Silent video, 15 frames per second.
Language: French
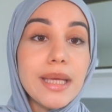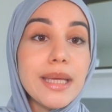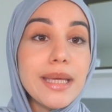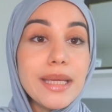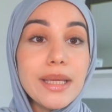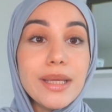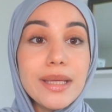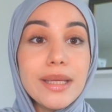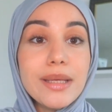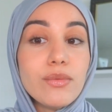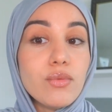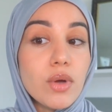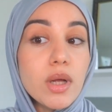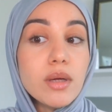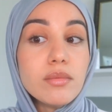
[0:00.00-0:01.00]
Et
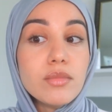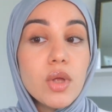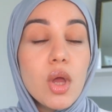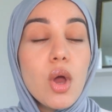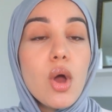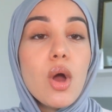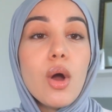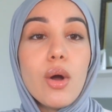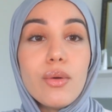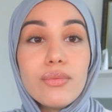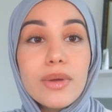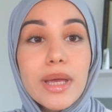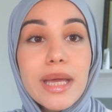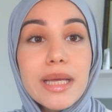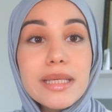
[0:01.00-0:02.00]
voilà, en
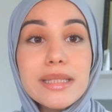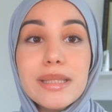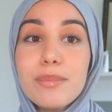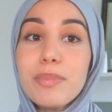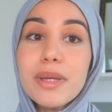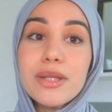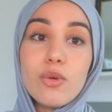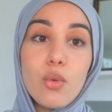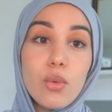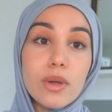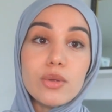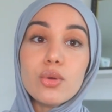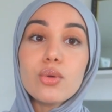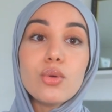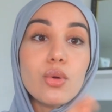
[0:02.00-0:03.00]
vrai, c'est pas trop
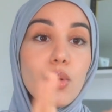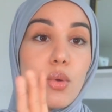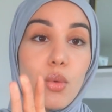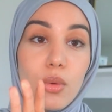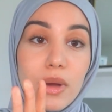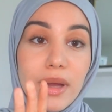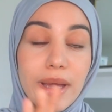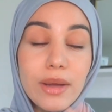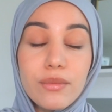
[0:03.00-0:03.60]
un truc concret,